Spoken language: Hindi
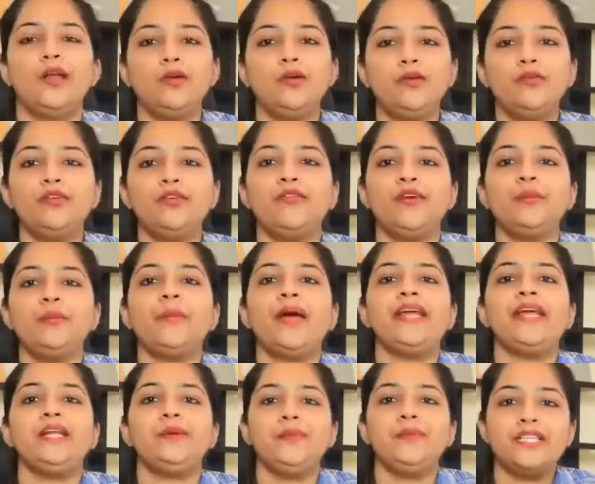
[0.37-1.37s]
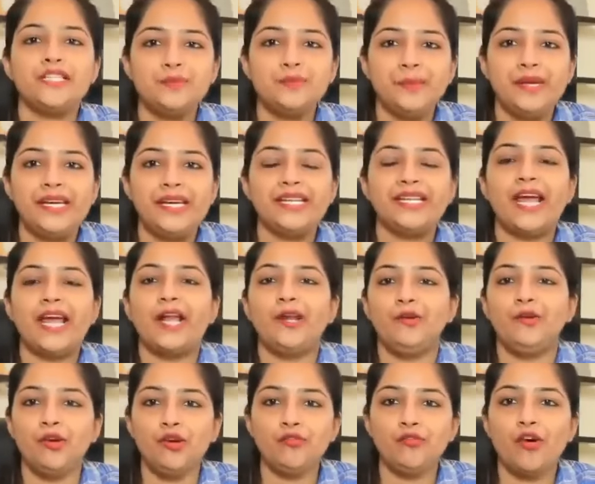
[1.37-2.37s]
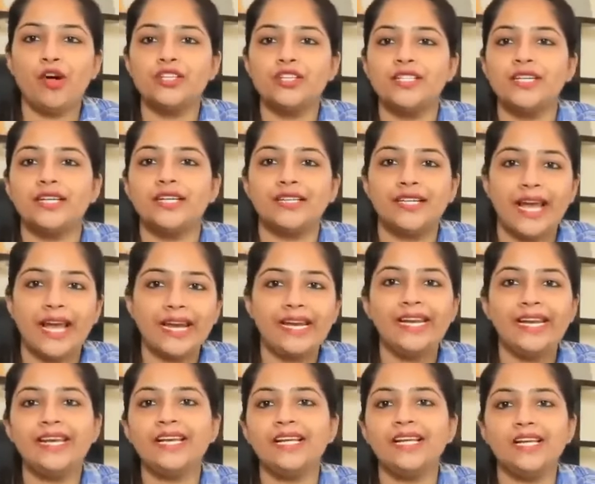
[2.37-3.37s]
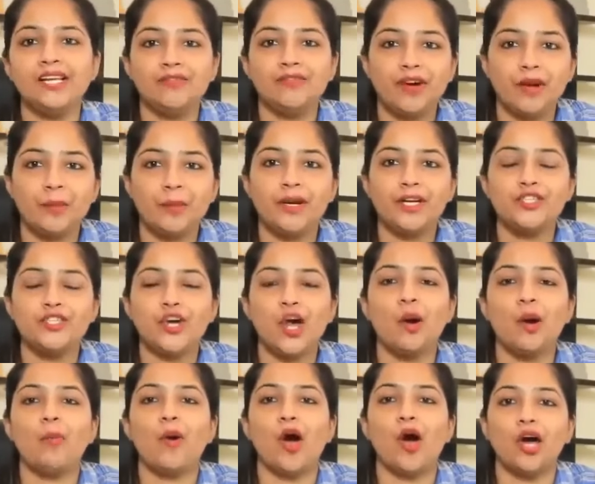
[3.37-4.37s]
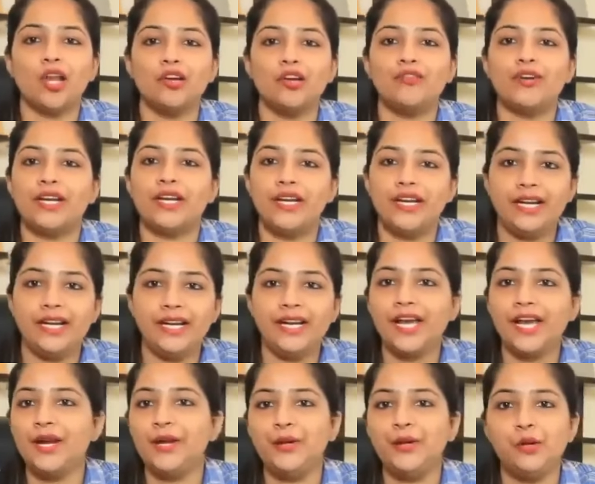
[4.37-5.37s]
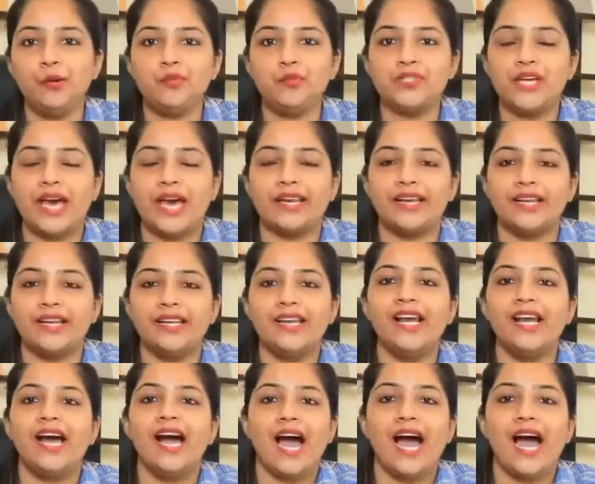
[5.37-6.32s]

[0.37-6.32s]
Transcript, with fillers: हेलो एवरीवन माय नेम इज मीत एंड यू आर वॉचिंग टेक्निकल गवर्नमेंट जॉब ऑल ओवर इंडिया यूट्यूब चैनल